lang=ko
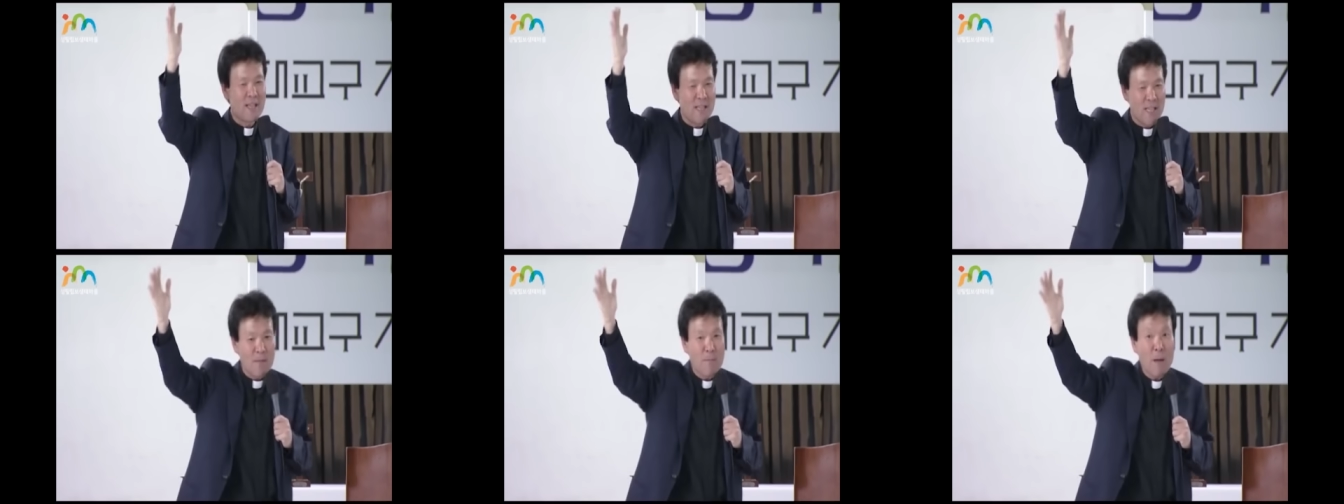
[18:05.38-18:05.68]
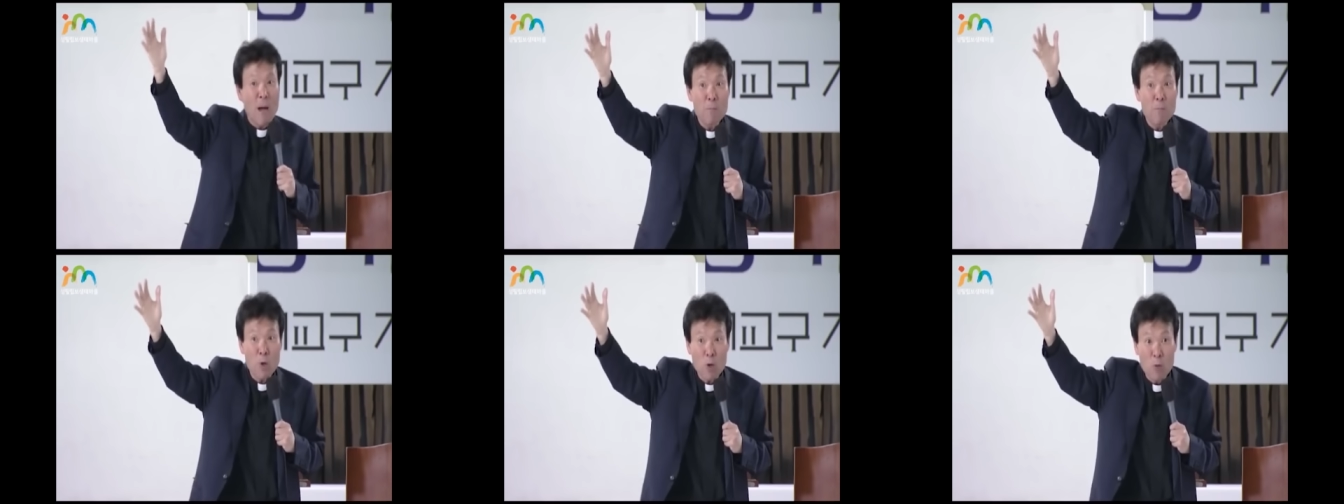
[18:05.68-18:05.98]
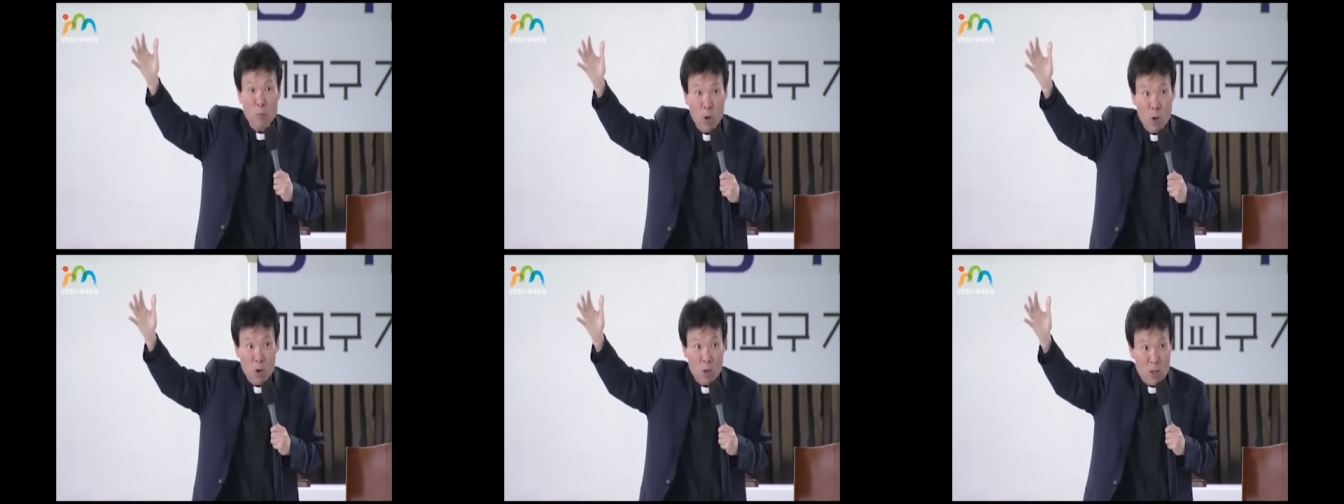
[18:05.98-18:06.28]
2만 명이
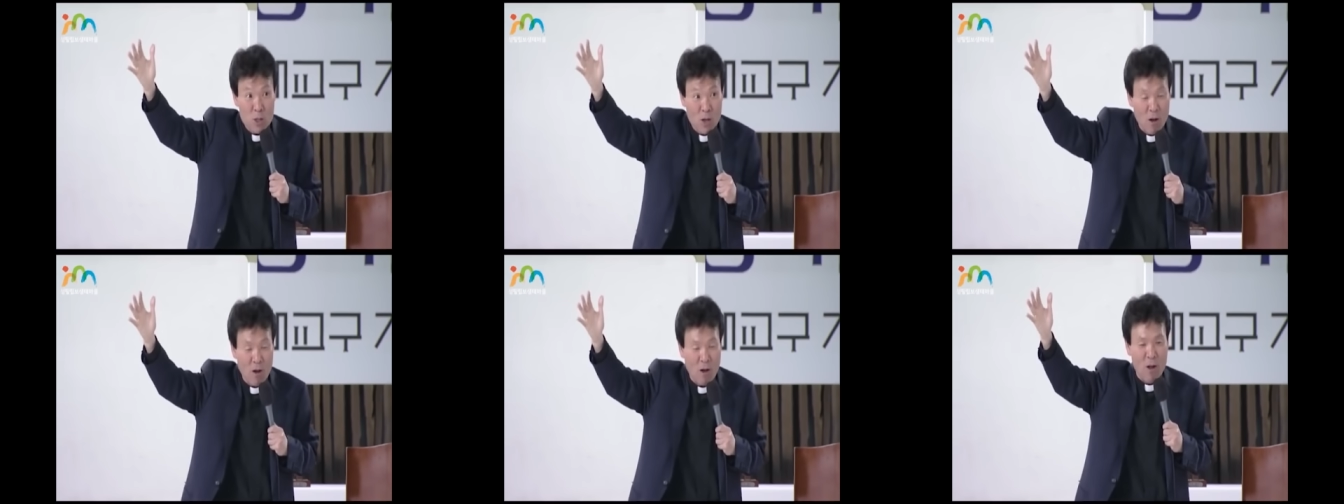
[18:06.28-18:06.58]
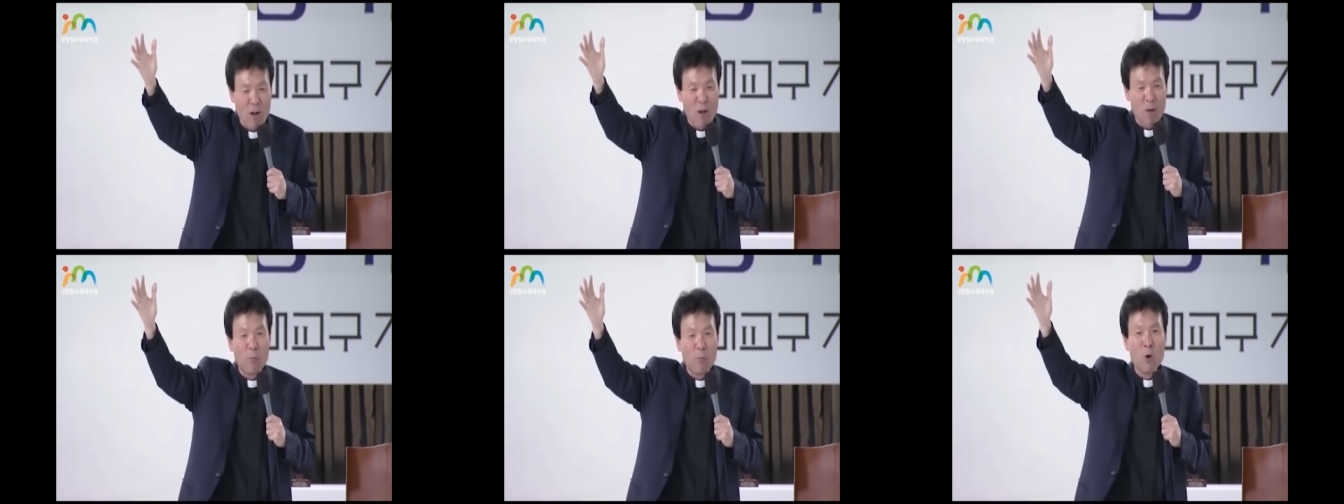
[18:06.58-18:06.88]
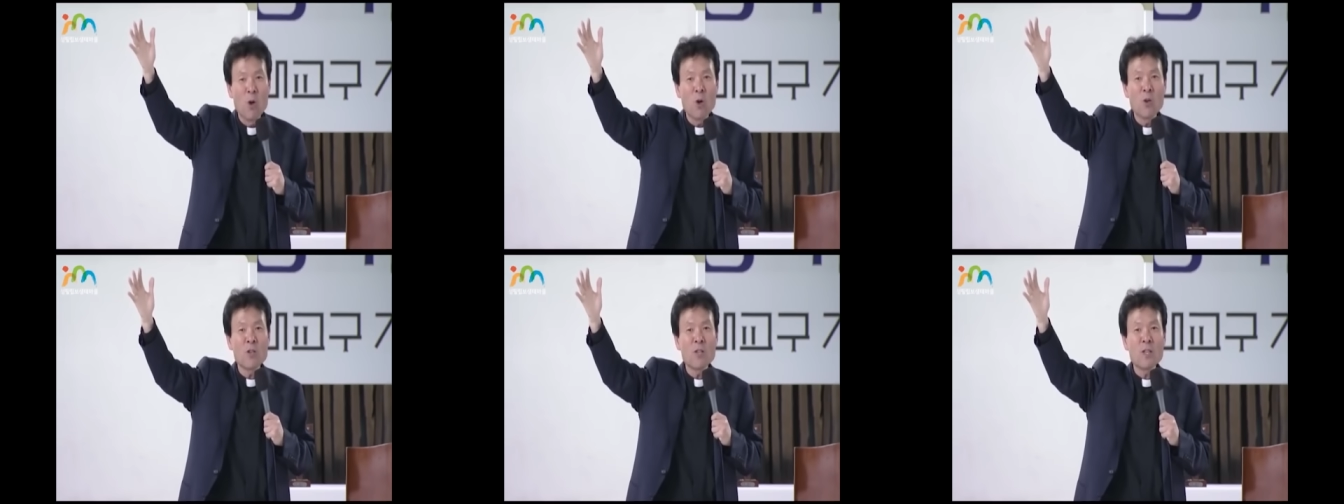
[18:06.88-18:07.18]
모였어.
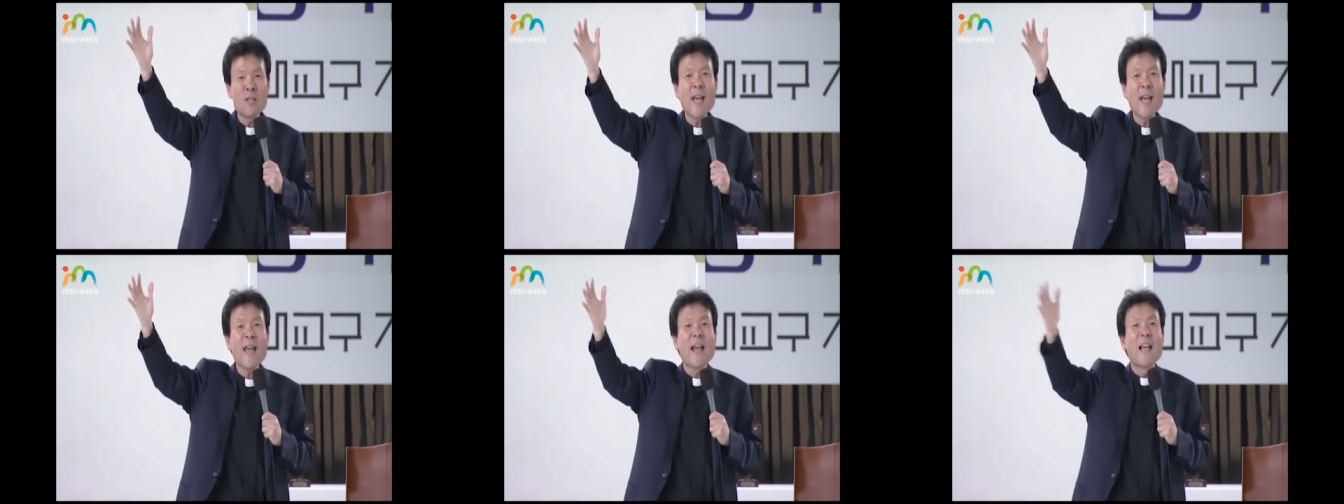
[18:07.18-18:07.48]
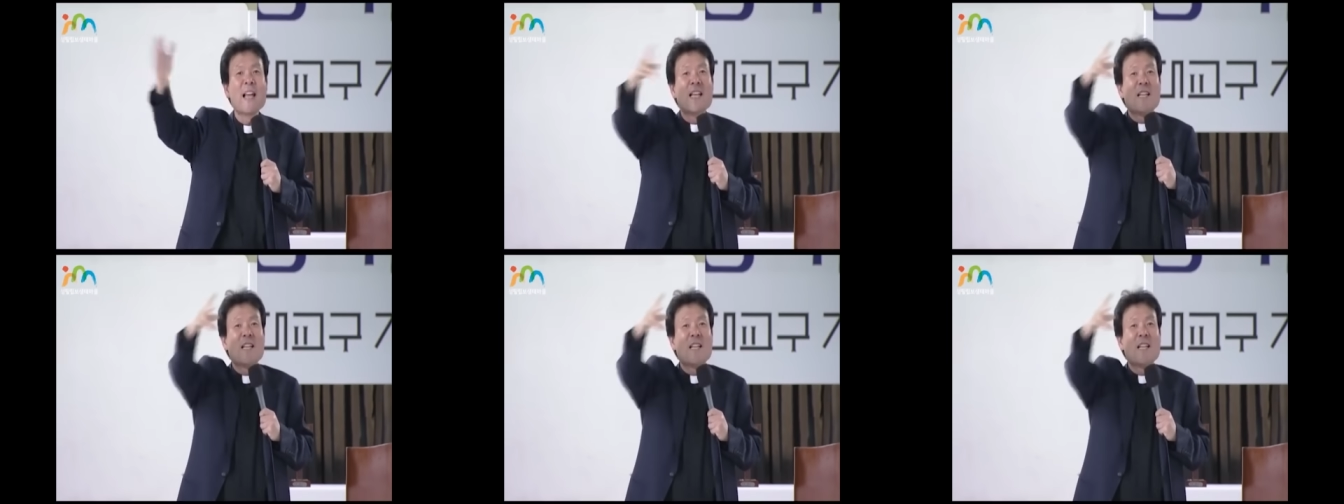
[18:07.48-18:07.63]
모였는데